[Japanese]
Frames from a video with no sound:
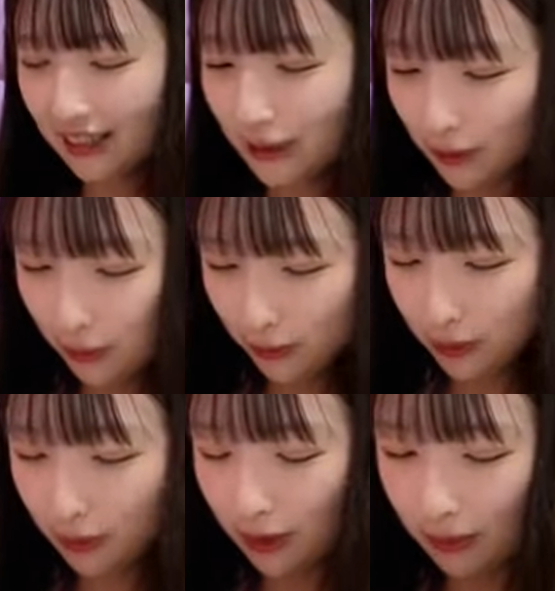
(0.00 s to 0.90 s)
ちょっと表
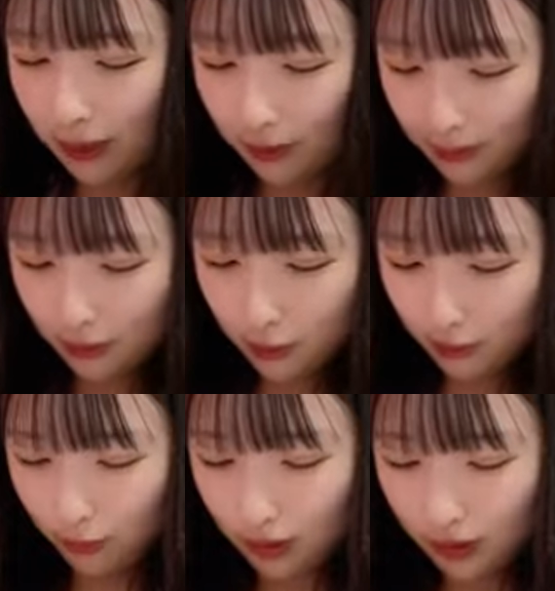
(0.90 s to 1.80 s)
情がまだ
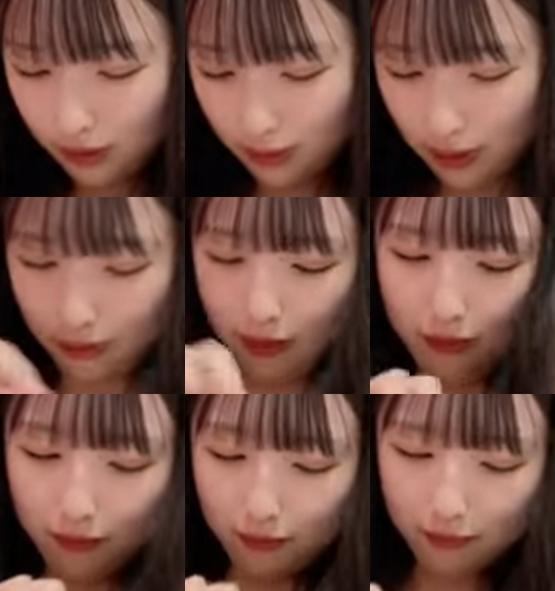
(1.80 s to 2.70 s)
ちょっとモデルーちゃんは
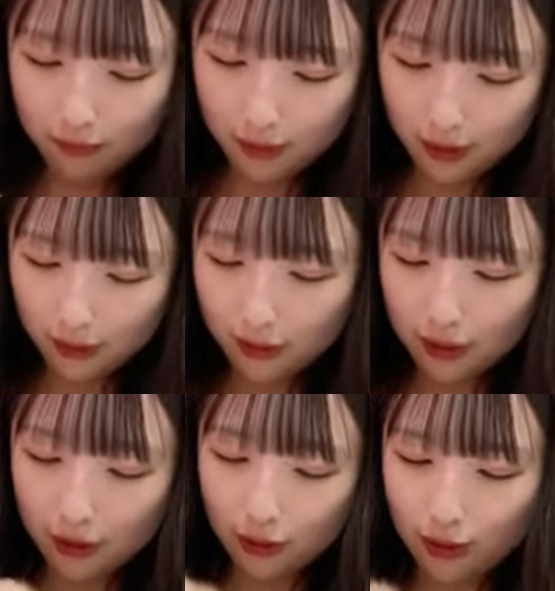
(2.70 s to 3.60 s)
モデルー
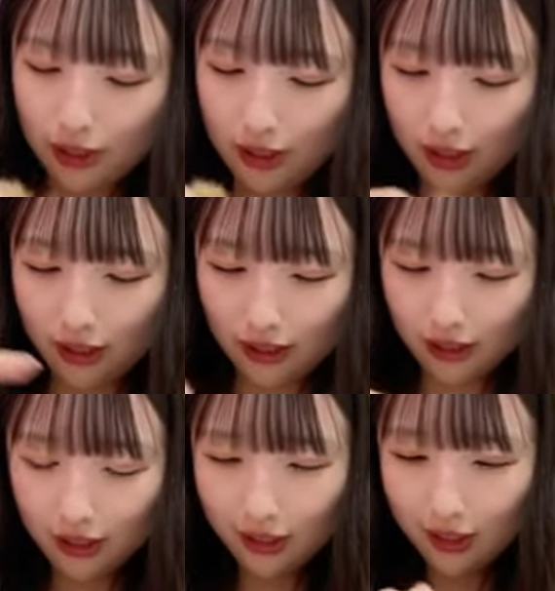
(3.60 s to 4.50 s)
ちゃん初心者で
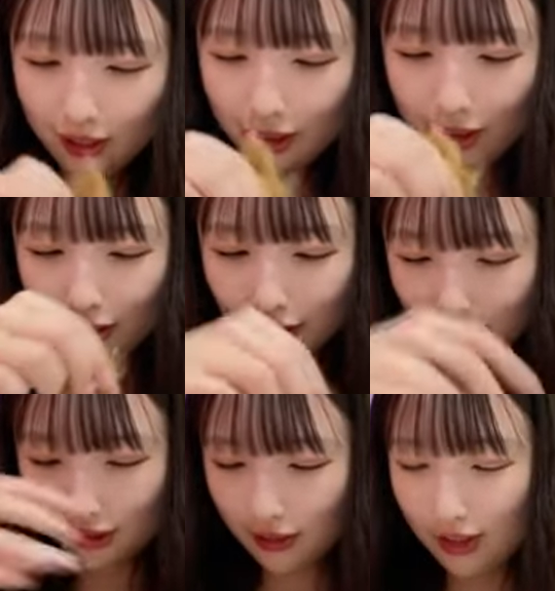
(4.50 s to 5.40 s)

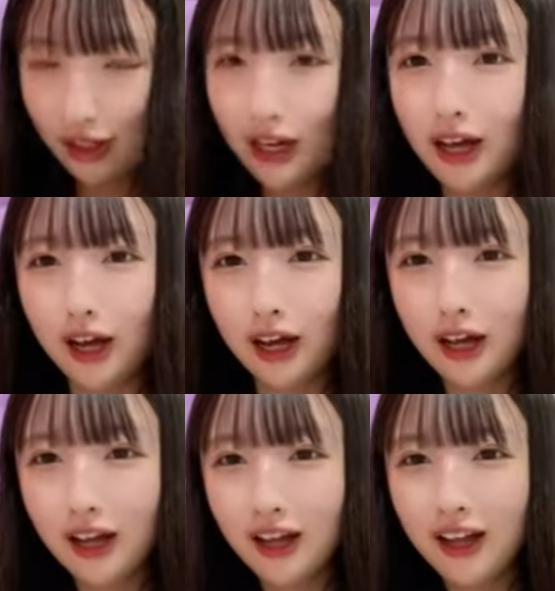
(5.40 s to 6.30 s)
あら
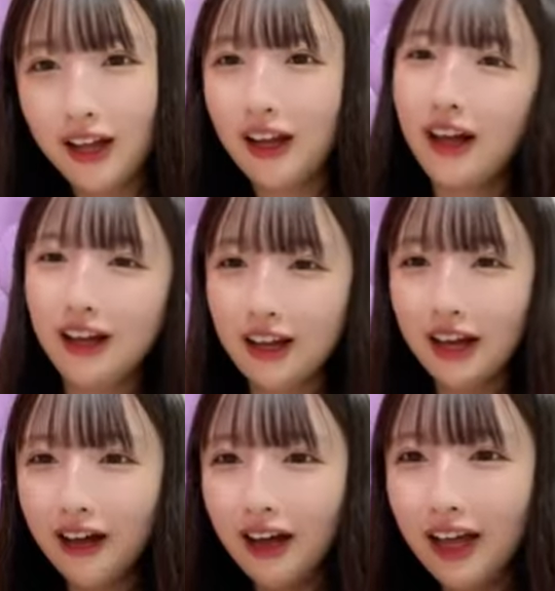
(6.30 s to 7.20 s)

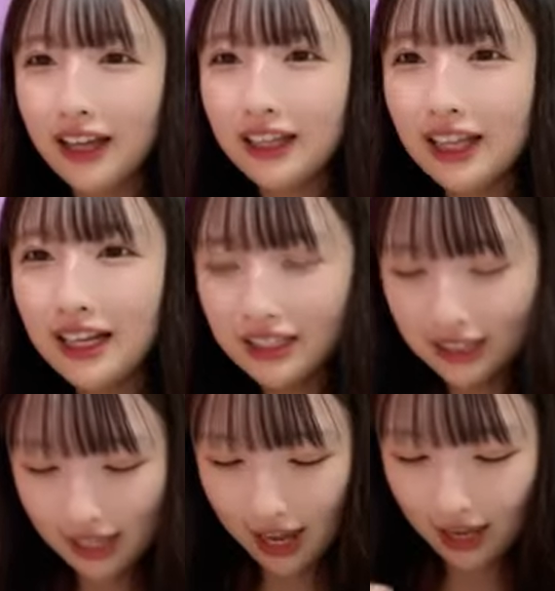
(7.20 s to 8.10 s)
かわいいです
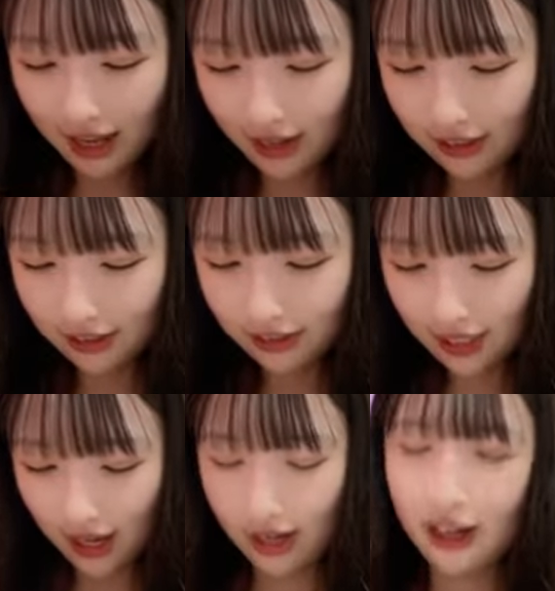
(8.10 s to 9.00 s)
ねルータ
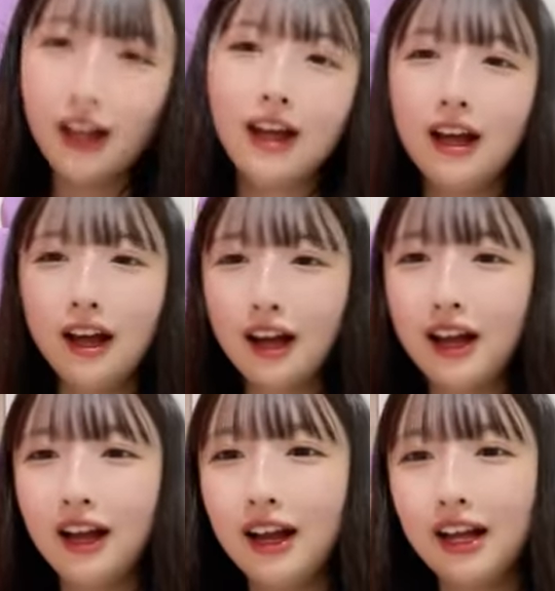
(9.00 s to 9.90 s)
かわ
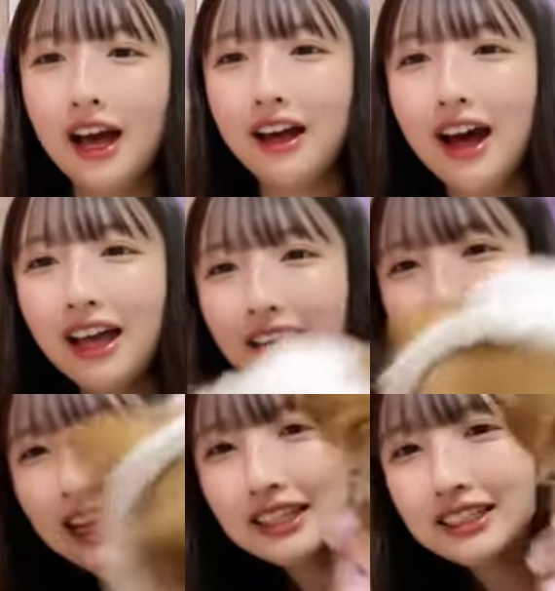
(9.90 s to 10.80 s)
い
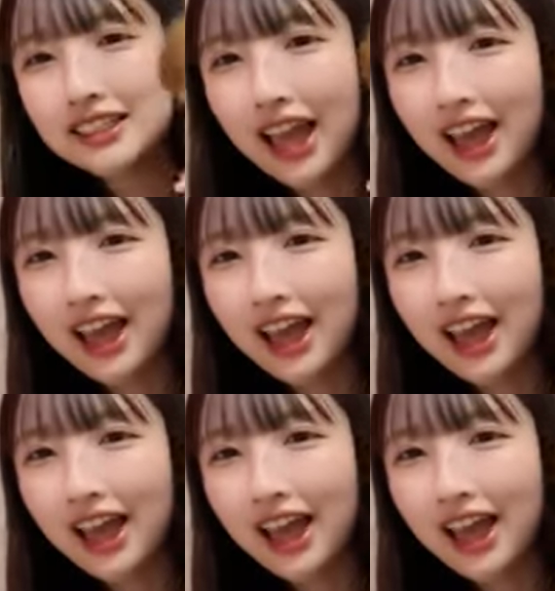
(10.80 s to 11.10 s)
いですね